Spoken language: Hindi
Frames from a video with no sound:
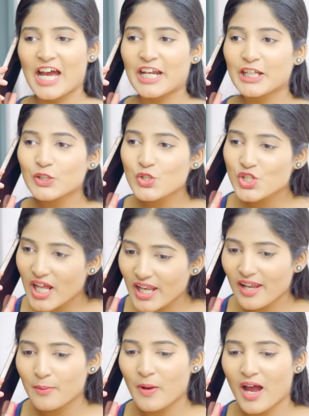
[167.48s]
अरे तो चल
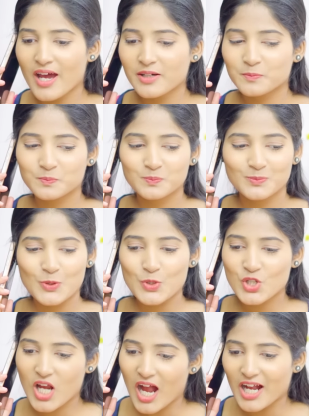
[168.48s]
ना बाहर
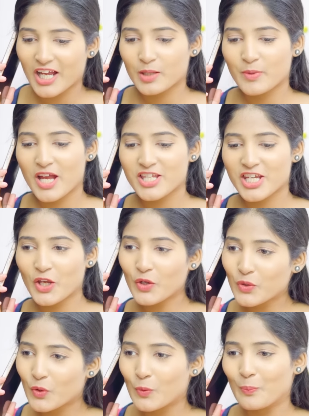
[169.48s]
कुछ खा कर भी आ जाएंगे
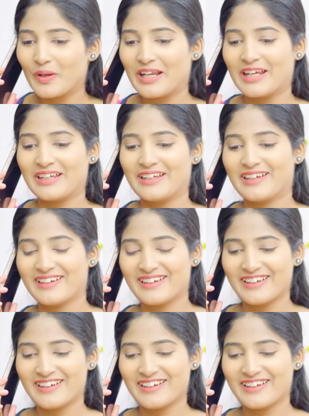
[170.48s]
और घूम भी लेंगे